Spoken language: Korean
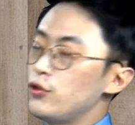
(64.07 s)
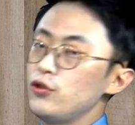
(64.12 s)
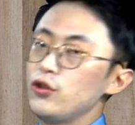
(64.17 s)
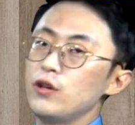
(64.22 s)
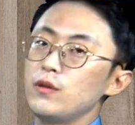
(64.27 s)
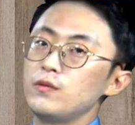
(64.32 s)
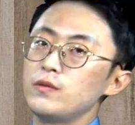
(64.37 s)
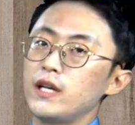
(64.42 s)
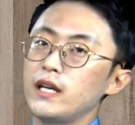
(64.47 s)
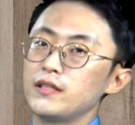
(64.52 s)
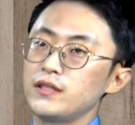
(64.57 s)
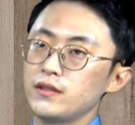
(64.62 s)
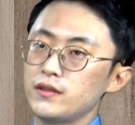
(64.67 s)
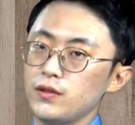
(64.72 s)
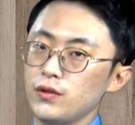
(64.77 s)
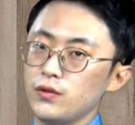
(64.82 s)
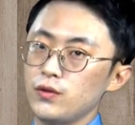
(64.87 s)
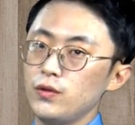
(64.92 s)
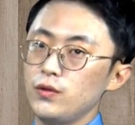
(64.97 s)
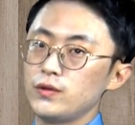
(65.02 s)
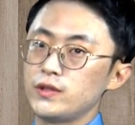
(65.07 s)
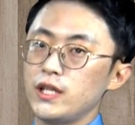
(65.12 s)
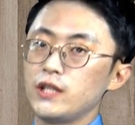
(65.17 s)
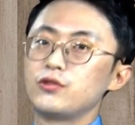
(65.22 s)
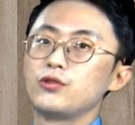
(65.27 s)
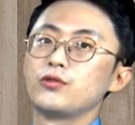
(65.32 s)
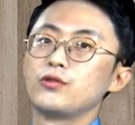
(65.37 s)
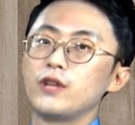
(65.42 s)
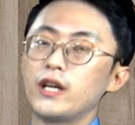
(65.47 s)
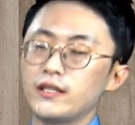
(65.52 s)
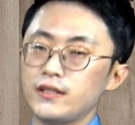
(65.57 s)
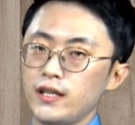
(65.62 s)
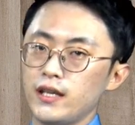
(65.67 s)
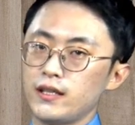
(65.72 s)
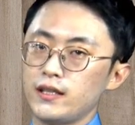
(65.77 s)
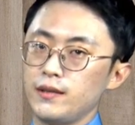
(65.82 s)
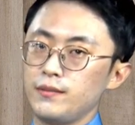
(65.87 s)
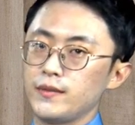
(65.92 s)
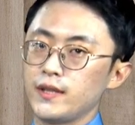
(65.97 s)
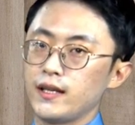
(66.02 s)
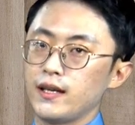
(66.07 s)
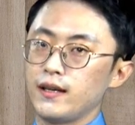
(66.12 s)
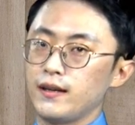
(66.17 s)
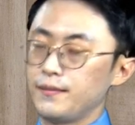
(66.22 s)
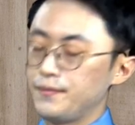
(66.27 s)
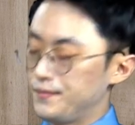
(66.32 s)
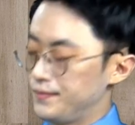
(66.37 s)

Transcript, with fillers: 휴업을 하셨어도 제출을 하셔야 됩니다.